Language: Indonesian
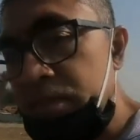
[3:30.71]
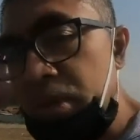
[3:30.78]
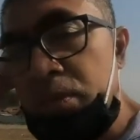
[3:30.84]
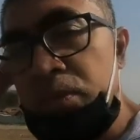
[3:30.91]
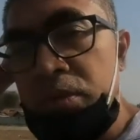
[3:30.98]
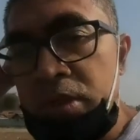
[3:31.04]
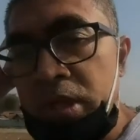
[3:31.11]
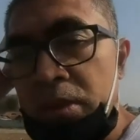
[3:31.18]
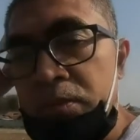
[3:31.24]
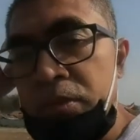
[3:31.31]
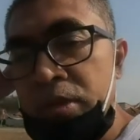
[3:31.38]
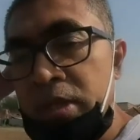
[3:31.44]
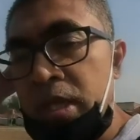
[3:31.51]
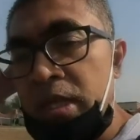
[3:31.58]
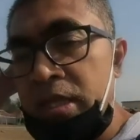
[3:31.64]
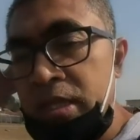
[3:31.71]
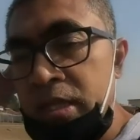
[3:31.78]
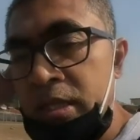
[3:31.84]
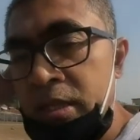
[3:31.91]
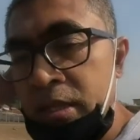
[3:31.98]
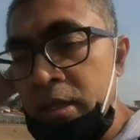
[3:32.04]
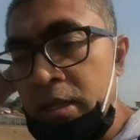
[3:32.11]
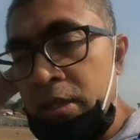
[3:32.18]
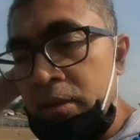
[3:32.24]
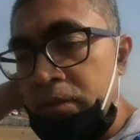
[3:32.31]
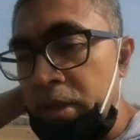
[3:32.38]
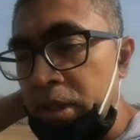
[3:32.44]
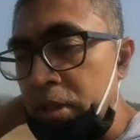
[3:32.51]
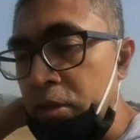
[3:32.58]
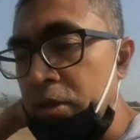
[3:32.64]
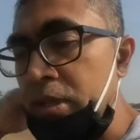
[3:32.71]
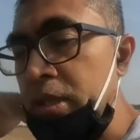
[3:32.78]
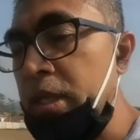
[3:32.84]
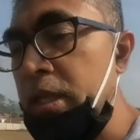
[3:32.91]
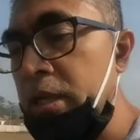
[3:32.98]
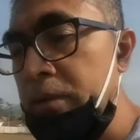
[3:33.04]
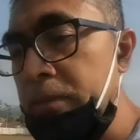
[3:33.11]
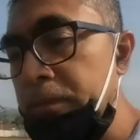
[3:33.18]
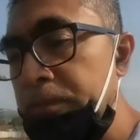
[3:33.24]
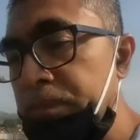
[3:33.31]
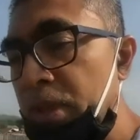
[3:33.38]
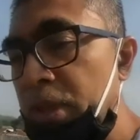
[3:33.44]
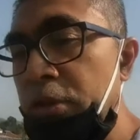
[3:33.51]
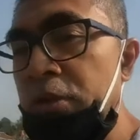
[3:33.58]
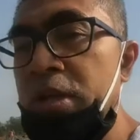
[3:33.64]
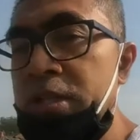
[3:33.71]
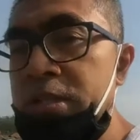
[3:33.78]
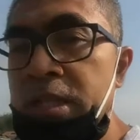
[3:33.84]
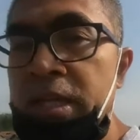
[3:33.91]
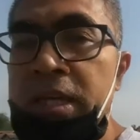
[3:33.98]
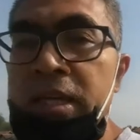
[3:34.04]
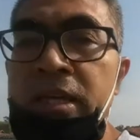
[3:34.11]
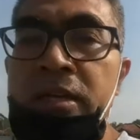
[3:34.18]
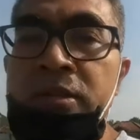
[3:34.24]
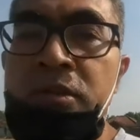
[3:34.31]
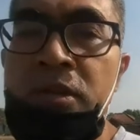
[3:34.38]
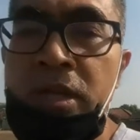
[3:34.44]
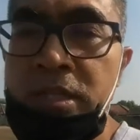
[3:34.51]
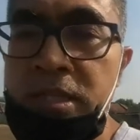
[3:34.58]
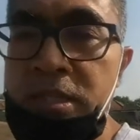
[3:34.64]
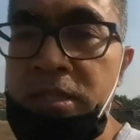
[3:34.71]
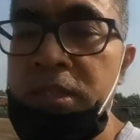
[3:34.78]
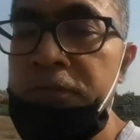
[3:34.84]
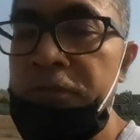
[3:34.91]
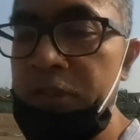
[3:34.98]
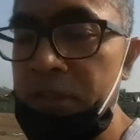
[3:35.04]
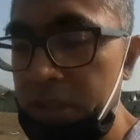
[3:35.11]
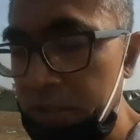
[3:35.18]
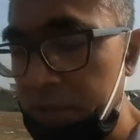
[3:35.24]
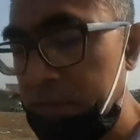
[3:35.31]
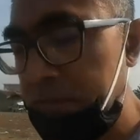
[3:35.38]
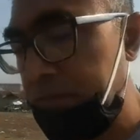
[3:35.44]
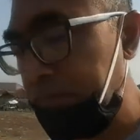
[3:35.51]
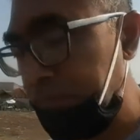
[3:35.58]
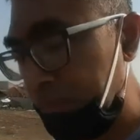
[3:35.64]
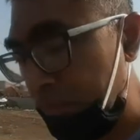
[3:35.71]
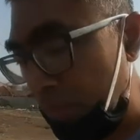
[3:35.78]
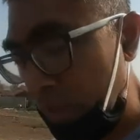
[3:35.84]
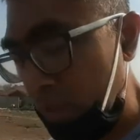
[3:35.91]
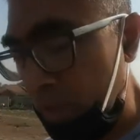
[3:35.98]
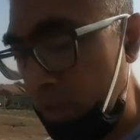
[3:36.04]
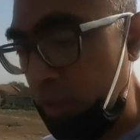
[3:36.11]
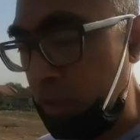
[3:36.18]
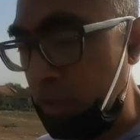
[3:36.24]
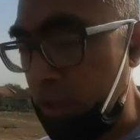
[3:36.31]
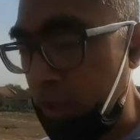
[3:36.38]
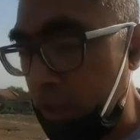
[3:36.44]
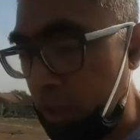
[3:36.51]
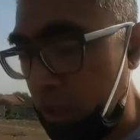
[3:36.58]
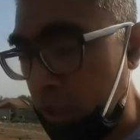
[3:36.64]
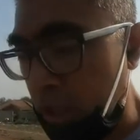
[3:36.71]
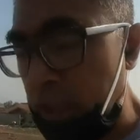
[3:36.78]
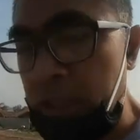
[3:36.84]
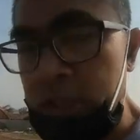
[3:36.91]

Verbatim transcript: berputar-putar di metode geolistrik ya, atau resistivity. e, ada